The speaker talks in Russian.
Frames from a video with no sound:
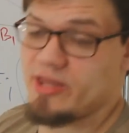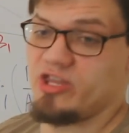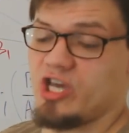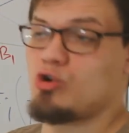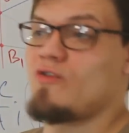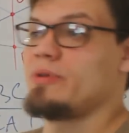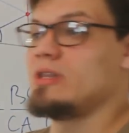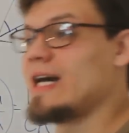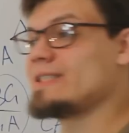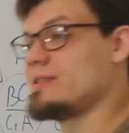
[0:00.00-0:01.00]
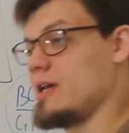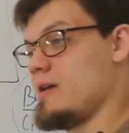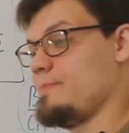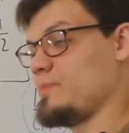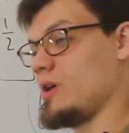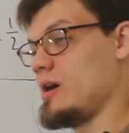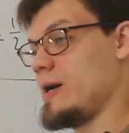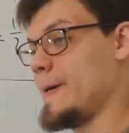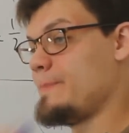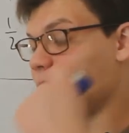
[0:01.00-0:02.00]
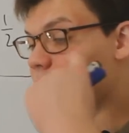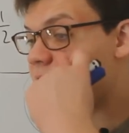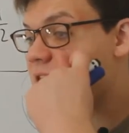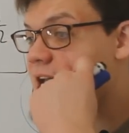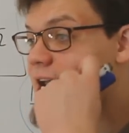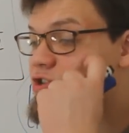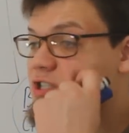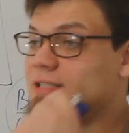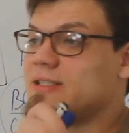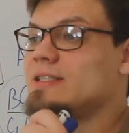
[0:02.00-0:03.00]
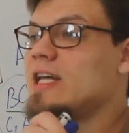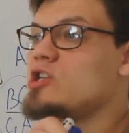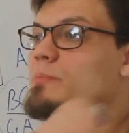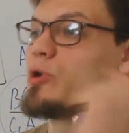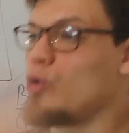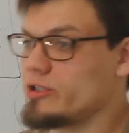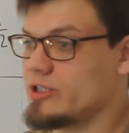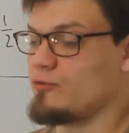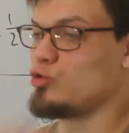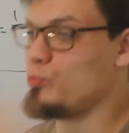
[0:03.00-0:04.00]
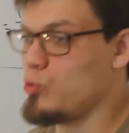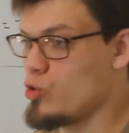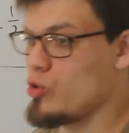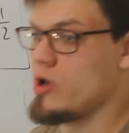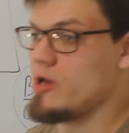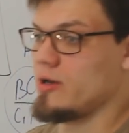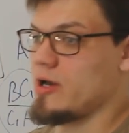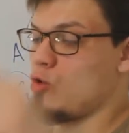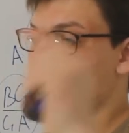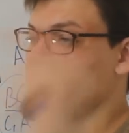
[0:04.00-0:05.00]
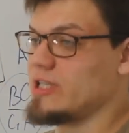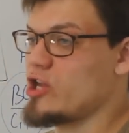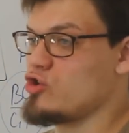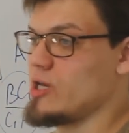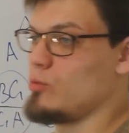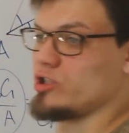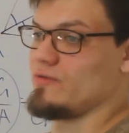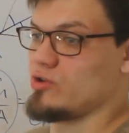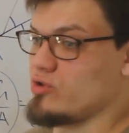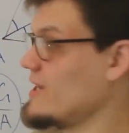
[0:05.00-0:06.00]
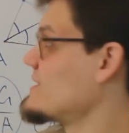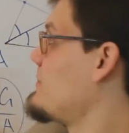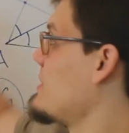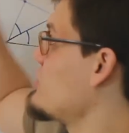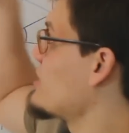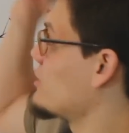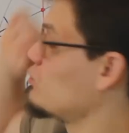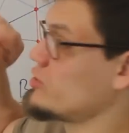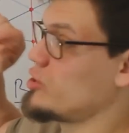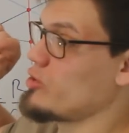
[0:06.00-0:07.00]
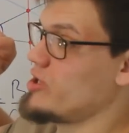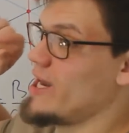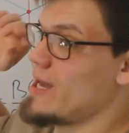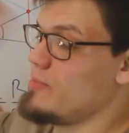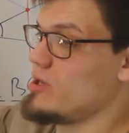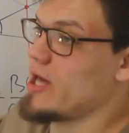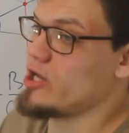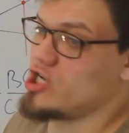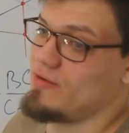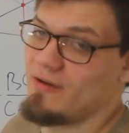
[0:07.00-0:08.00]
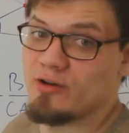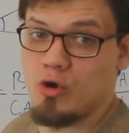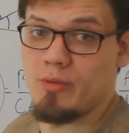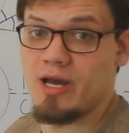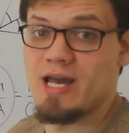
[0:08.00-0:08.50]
Никто вам не даст э, на ЕГЭ 16 задаче просто в тупую какую-нибудь задачу, где можно в одно действие применить одну из трех теорем Минилая, Чеба или Ванобеля.